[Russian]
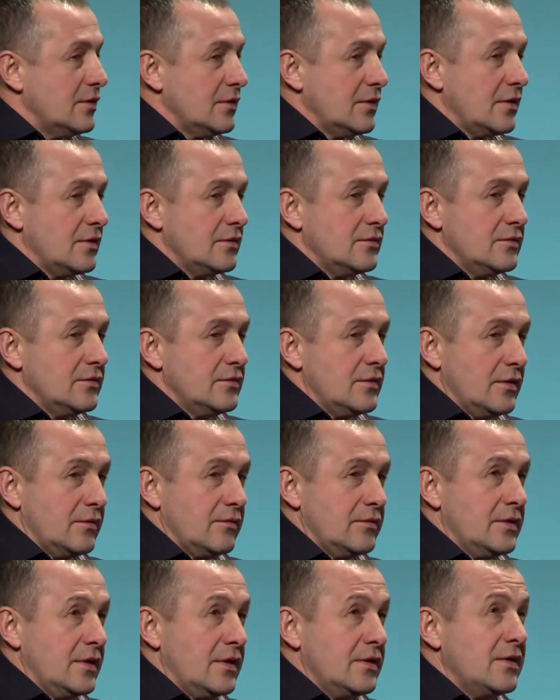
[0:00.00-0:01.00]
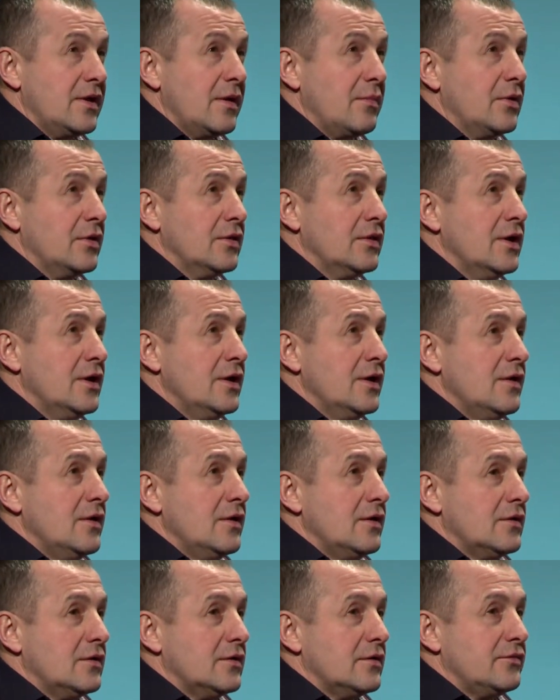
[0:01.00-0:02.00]
я, я, я не был
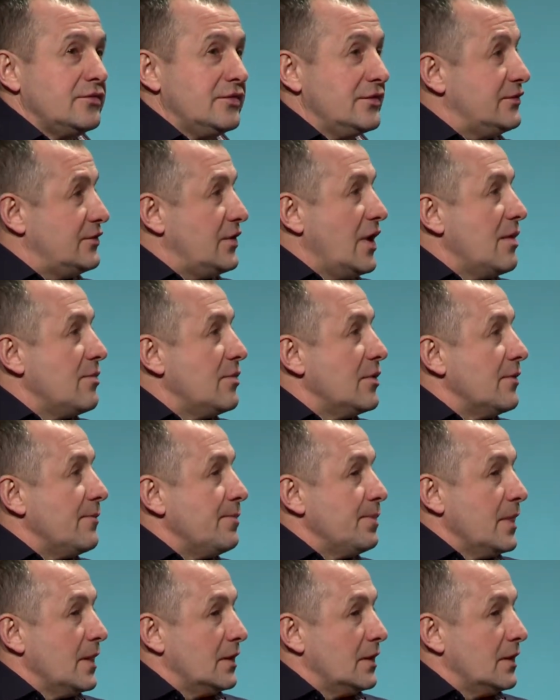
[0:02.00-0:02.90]
Э, в системе,